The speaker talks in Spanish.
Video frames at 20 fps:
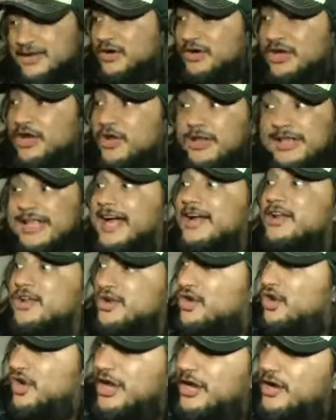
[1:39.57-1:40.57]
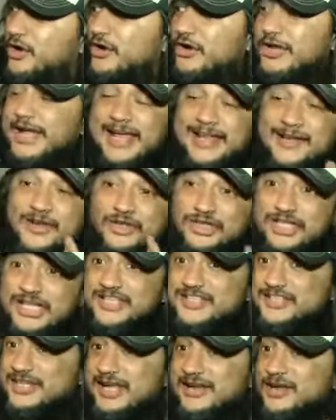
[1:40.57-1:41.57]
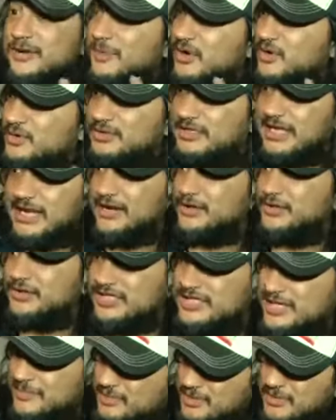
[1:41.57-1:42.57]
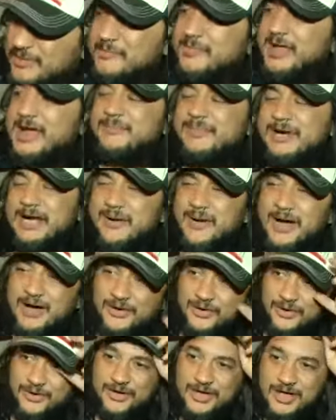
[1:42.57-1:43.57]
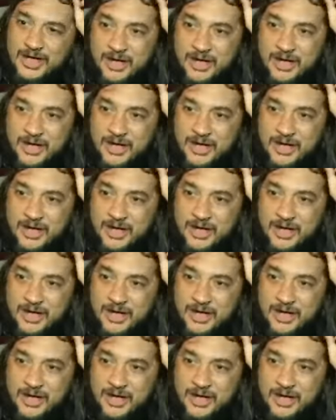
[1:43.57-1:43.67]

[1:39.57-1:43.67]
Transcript: no leo el diario, no leo eh, noticias, no me gustan las noticias porque me pegan para abajo.